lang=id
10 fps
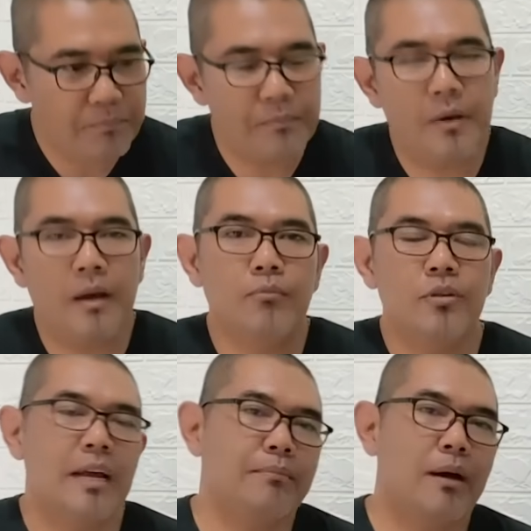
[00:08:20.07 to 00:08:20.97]

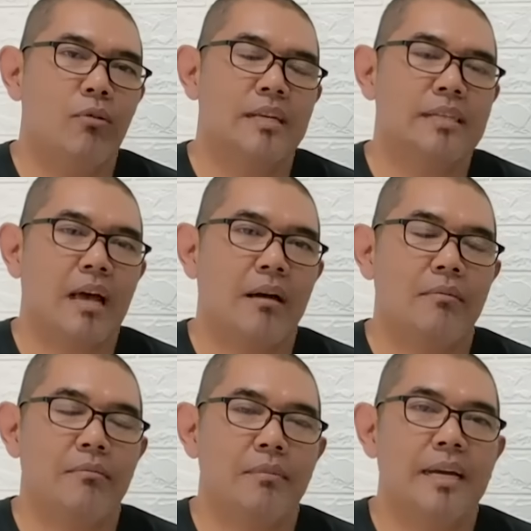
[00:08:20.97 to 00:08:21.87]
Kemudian
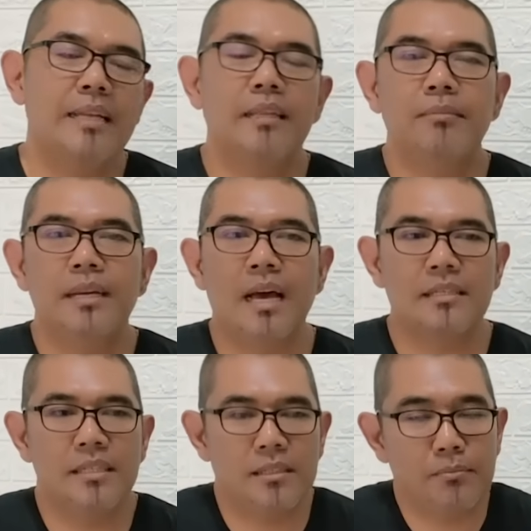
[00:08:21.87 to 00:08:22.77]
penguasa
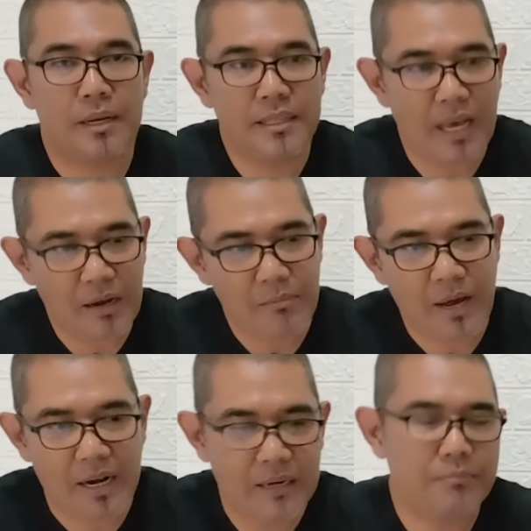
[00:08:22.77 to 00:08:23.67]
mengintimidasi seperti yang
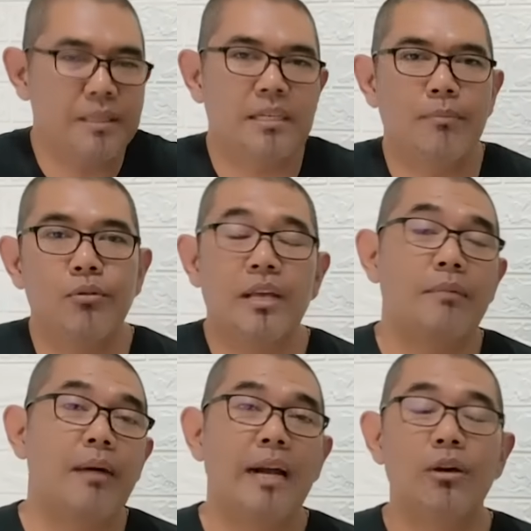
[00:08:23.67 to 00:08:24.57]
kemarin pencabutan
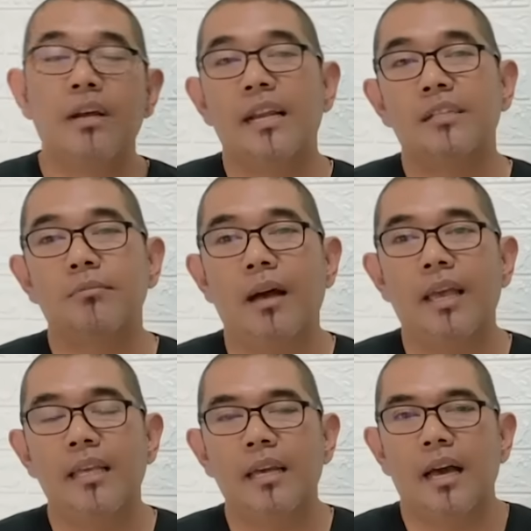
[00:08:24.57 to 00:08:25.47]
Bahlio dan lain
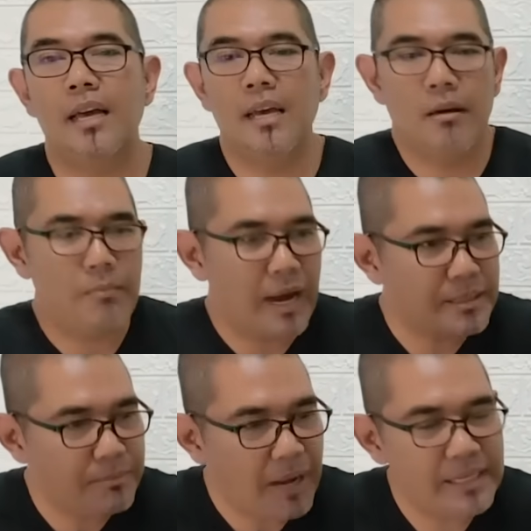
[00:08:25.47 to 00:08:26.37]
sebagainya.
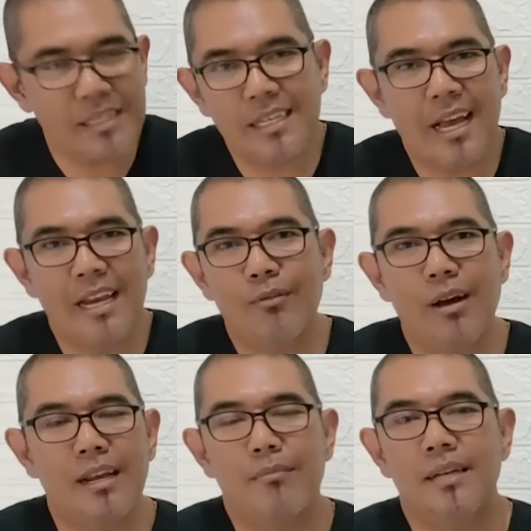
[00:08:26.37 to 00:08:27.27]
Banyak sekali
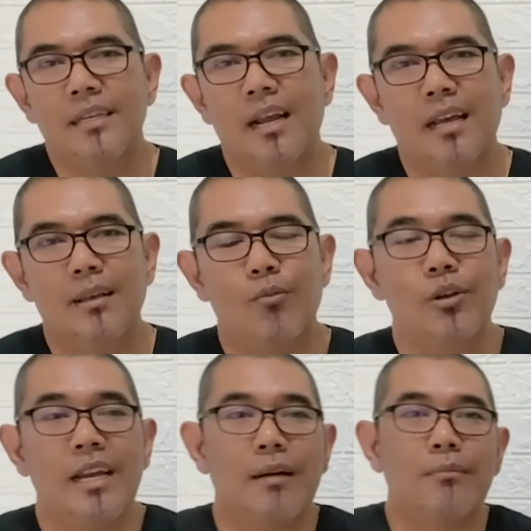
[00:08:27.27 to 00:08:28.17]
warga masyarakat
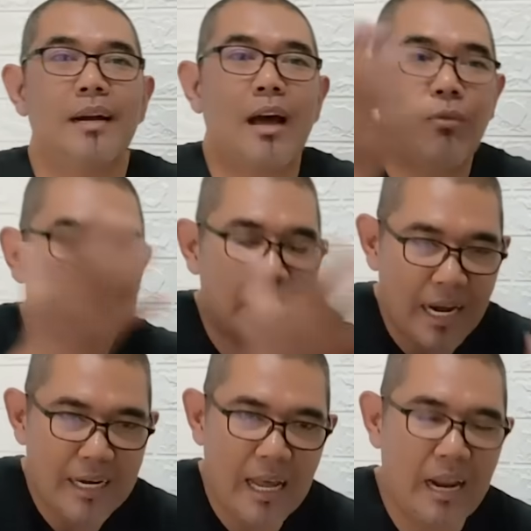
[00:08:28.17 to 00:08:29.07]
kemudian yang
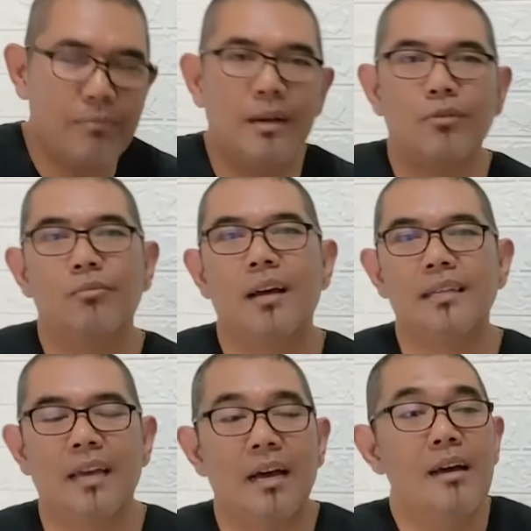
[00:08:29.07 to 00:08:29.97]
menawarkan halaman
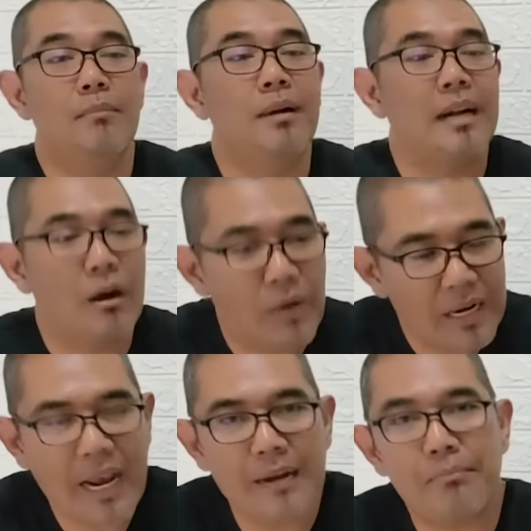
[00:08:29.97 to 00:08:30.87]
rumahnya,
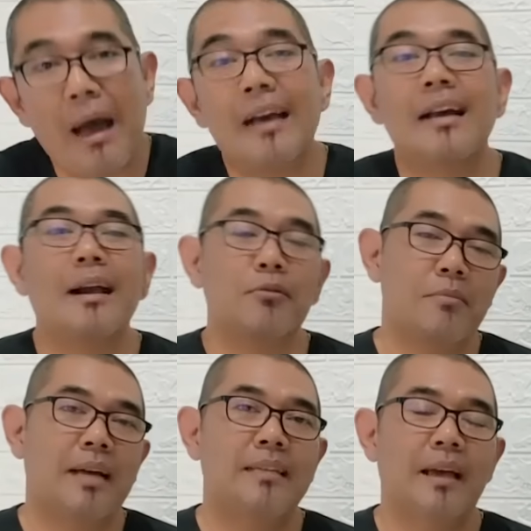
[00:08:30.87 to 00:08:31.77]
menawarkan pagar
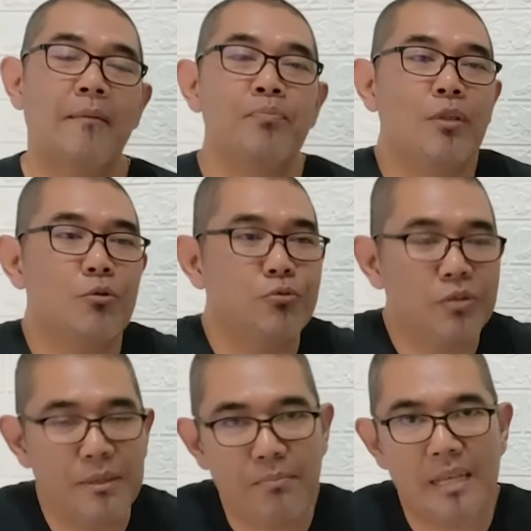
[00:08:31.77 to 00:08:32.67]
rumahnya
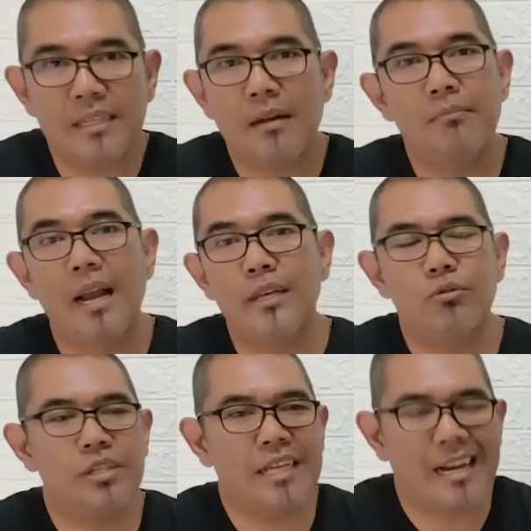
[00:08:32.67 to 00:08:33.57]
untuk dipasang
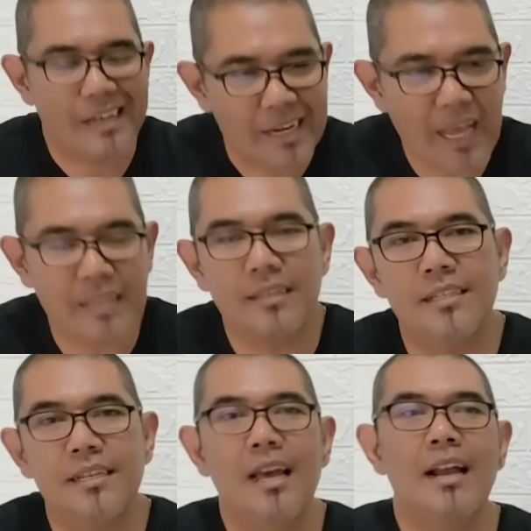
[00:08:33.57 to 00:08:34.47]
baliho secara
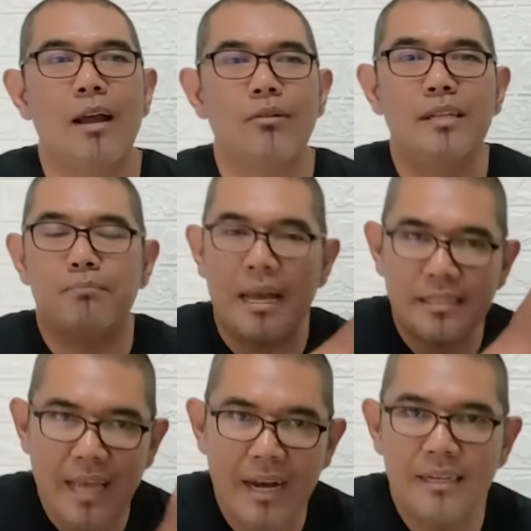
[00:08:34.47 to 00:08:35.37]
gratis, lalu
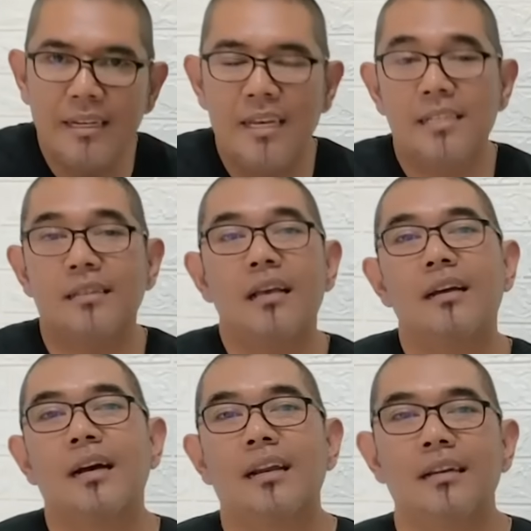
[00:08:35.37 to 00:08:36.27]
dipasang
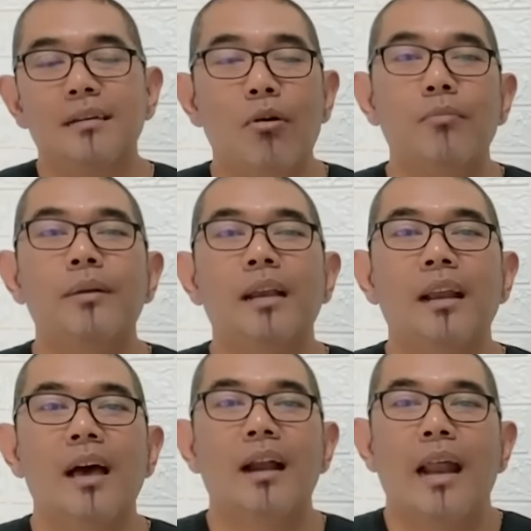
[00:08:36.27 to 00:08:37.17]
stiker di mobil,
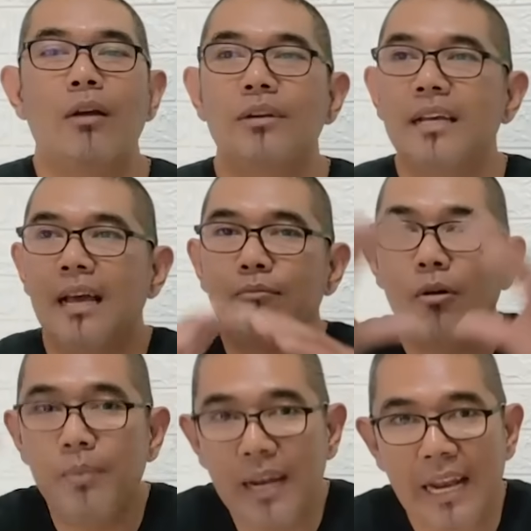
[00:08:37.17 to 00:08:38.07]
lalu dengan
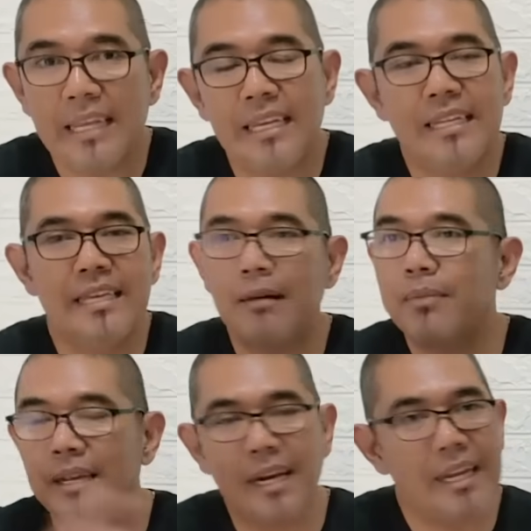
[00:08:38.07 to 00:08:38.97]
mobil LED yang
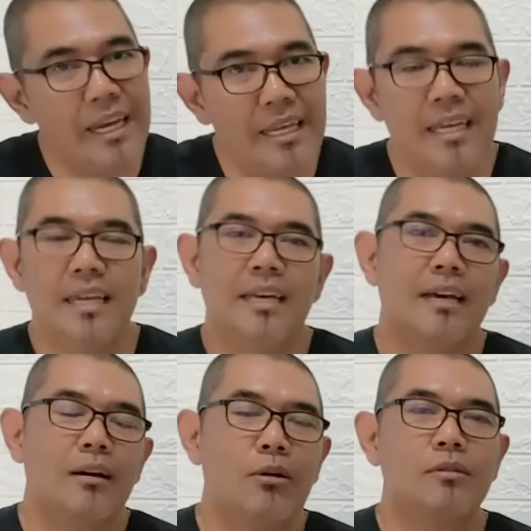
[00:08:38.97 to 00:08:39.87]
berkeliling
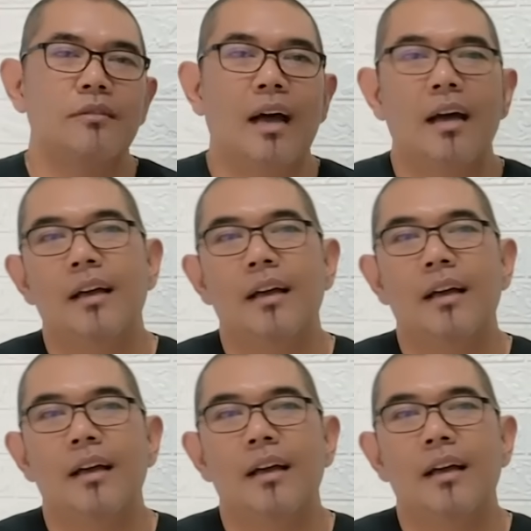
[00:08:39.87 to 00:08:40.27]
kota.